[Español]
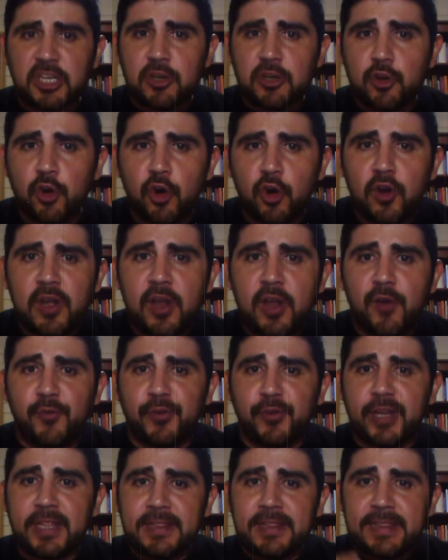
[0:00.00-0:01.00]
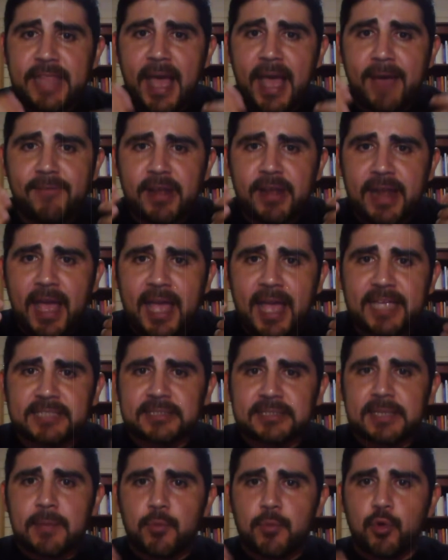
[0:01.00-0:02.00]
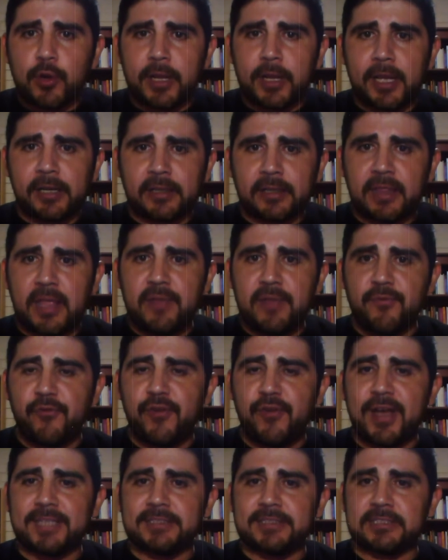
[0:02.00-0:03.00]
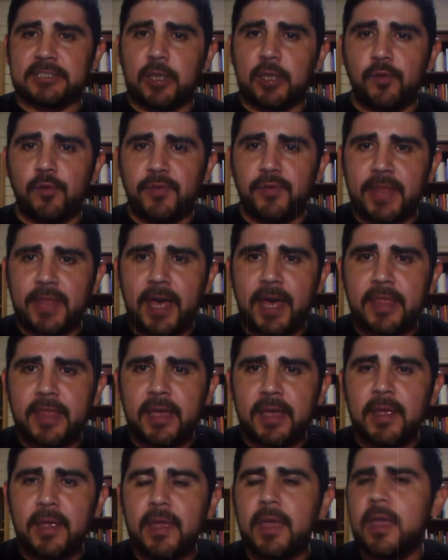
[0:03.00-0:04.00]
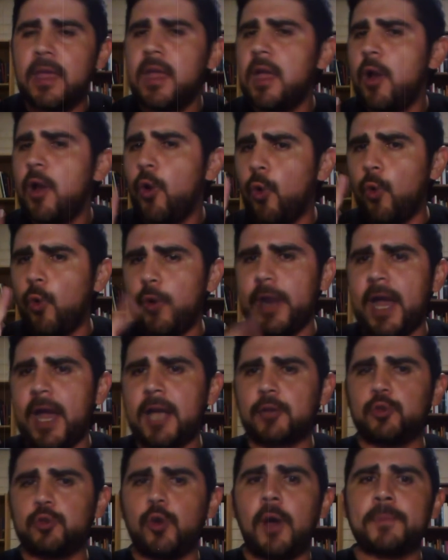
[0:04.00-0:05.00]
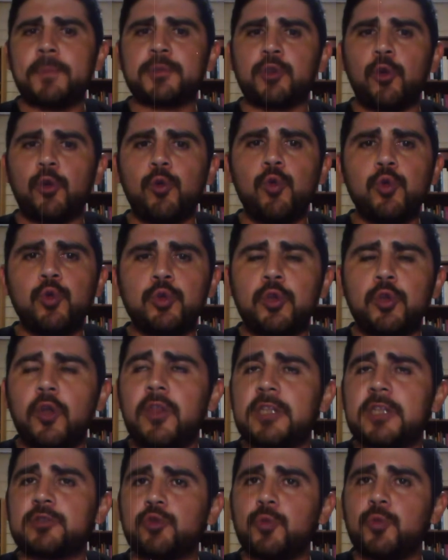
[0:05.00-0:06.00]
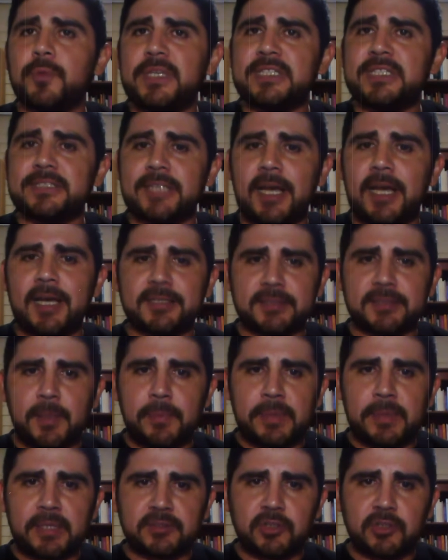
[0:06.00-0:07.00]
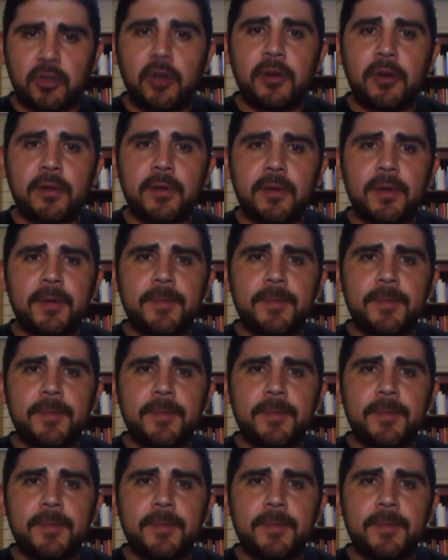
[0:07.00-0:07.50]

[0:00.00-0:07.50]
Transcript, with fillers: no le ofrendaban a esa mujer de infancia olvidada un acto absoluto de sumisa aceptación.